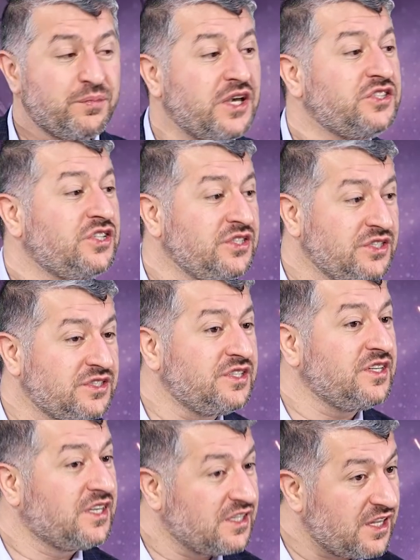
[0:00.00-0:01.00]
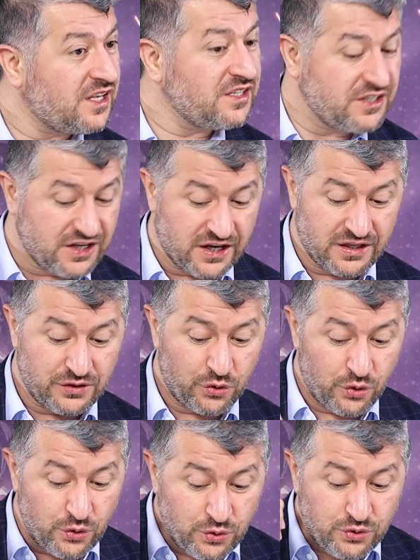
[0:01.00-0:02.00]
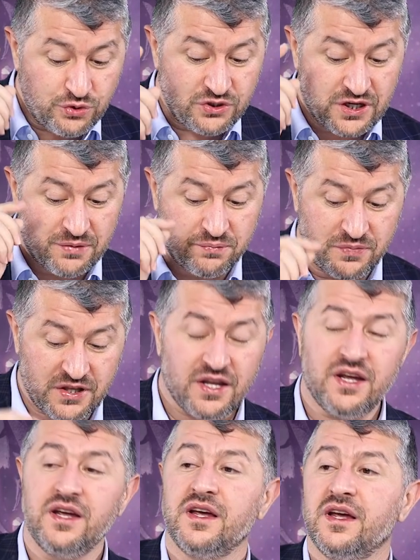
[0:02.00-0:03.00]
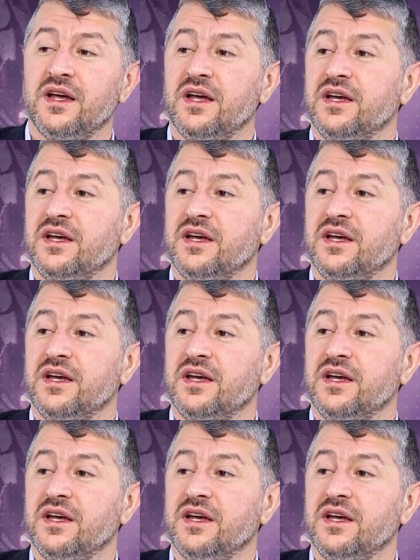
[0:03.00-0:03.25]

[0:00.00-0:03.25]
Beşincisi giderken ölürken bile